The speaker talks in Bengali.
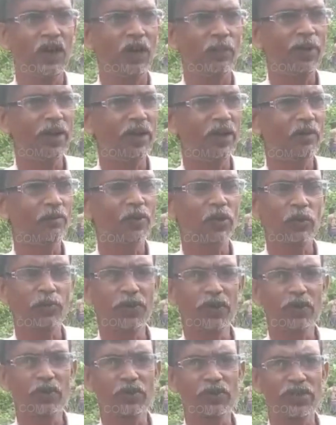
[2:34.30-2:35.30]
আমার নাম
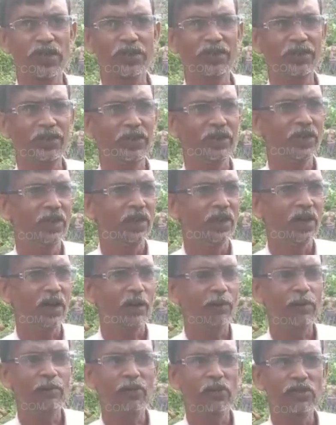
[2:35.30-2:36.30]
রফিক হোসেন
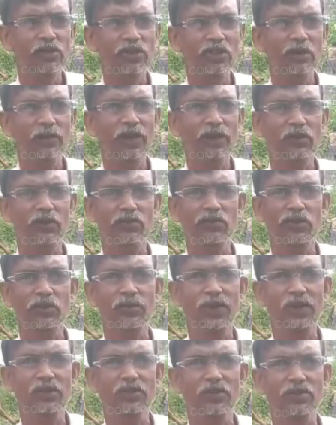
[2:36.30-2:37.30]
আমি মুর্শিদাবাদ
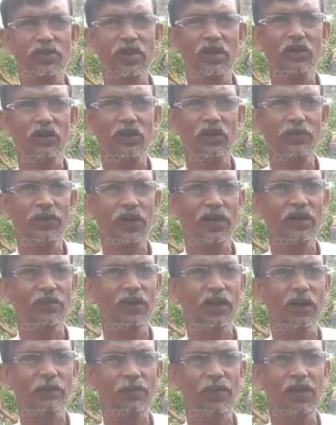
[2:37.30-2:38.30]
রোশনবাগ সোশ্যাল ওয়েলফেয়ার
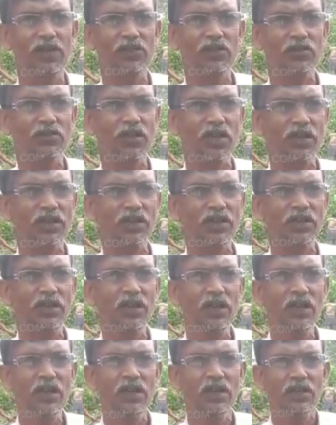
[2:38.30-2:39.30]
ডেভেলপমেন্ট সোসাইটি
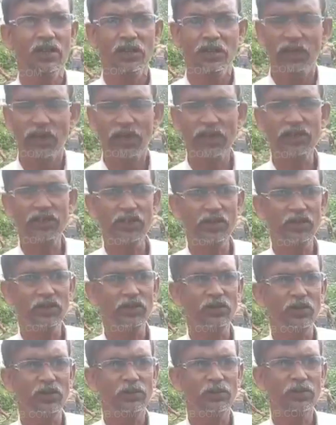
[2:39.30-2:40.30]
এনজিও
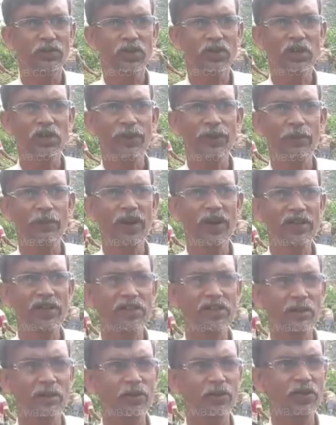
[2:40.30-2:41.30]
সংক্ষেপে
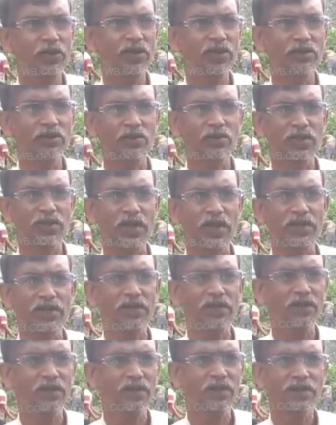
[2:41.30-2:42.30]
এমআরএস ডাব্লিউডি
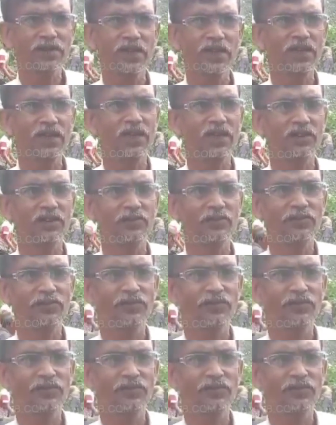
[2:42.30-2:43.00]
সোসাইটির সেক্রেটারি